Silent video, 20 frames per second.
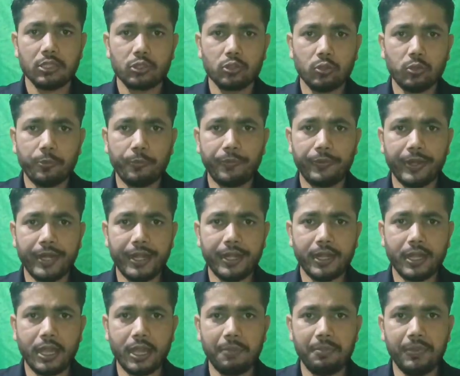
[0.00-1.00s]
तो
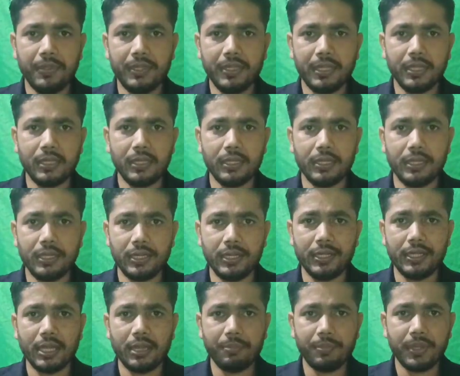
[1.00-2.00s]
फ्रेंड अब ये
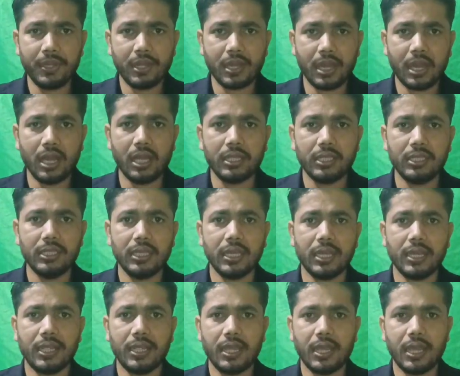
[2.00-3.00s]
इंडिया में आ गया
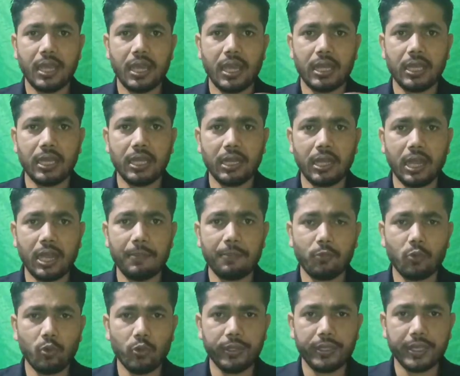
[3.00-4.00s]
है अगर
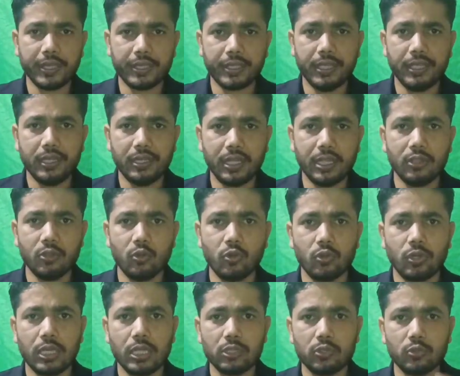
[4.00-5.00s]
आपको यकीन नहीं हो
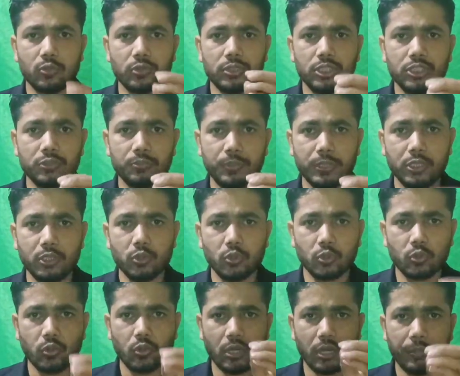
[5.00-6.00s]
रहा तो जिस वीडियो
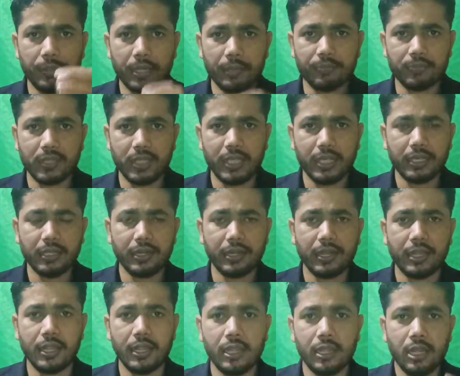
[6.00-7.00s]
को अभी आप देख
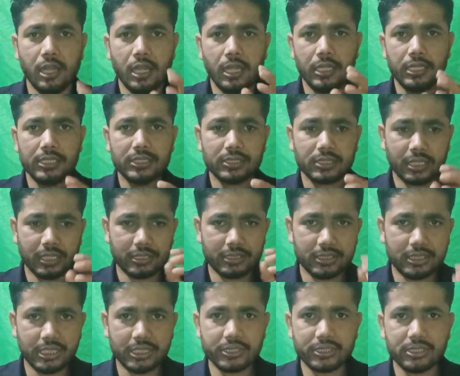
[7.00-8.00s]
रहे हैं इसका
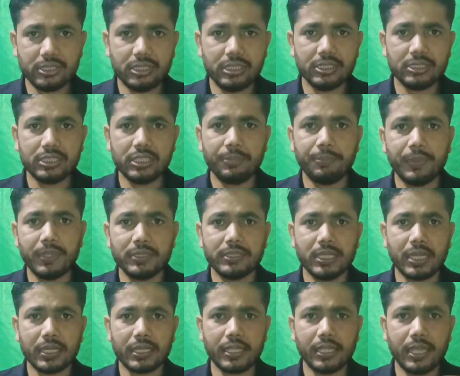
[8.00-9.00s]
जस्ट नीचे पे
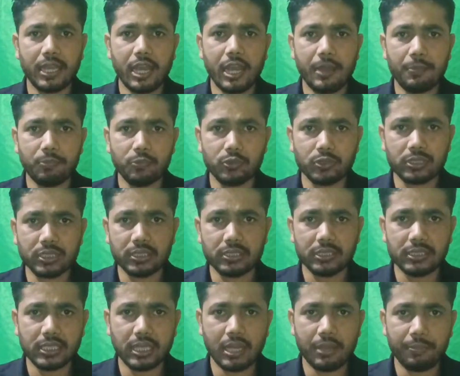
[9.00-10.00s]
जाके आप उसका
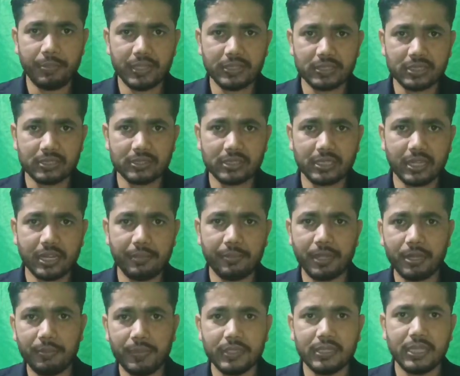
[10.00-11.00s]
यहाँ पे
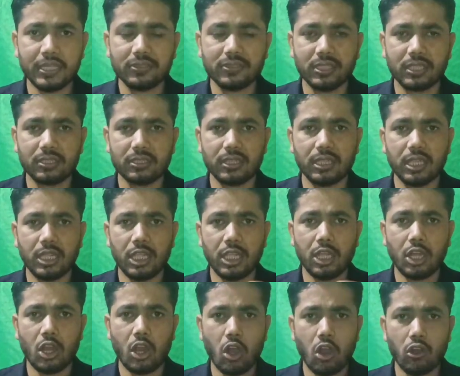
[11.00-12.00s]
सब्सक्राइबर भी देख सकते हैं
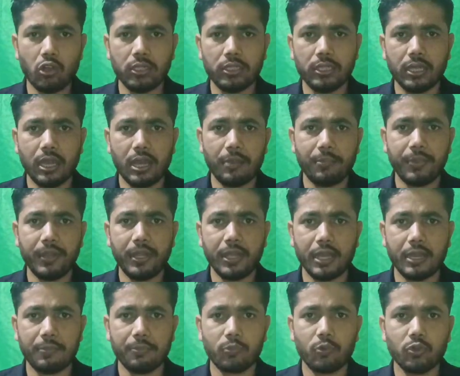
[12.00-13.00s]
और यहाँ पे
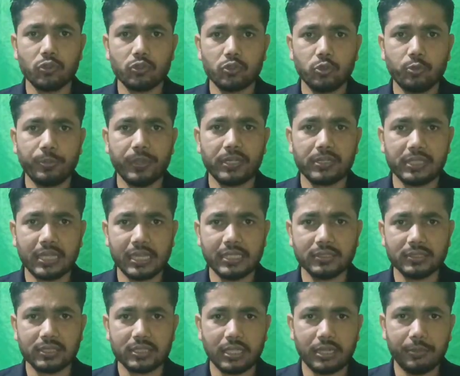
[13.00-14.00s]
आपको सुपर
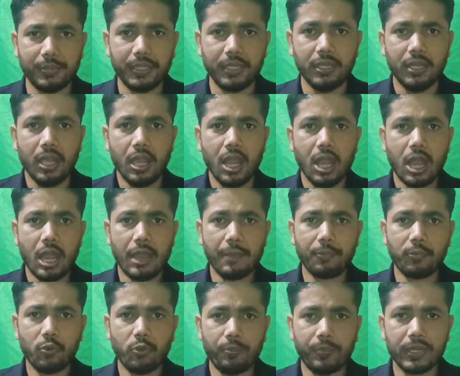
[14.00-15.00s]
थैंक्स का भी
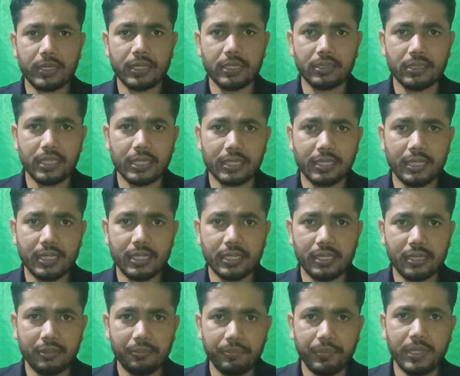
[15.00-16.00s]
आपको बटन देखने के
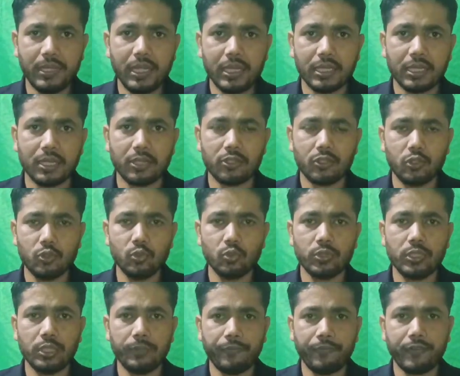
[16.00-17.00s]
लिए मिलेगा
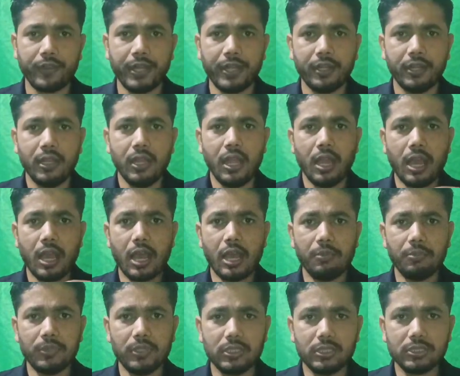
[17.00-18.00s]
क्योंकि फ्रेंड
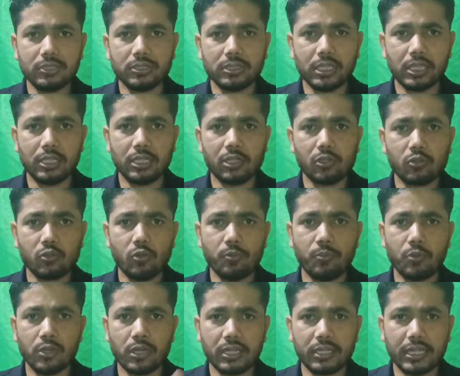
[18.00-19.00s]
हम इस चैनल को
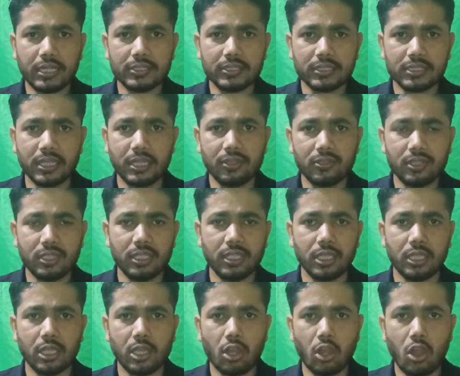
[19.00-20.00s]
मोनेटाइज कर दिए
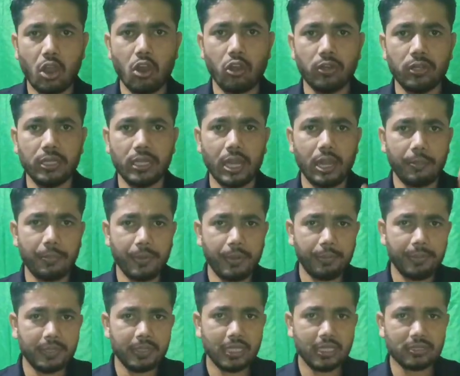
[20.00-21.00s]
हैं और यहाँ पे
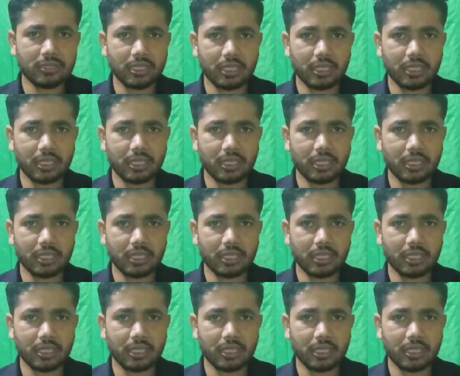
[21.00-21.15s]
भी देख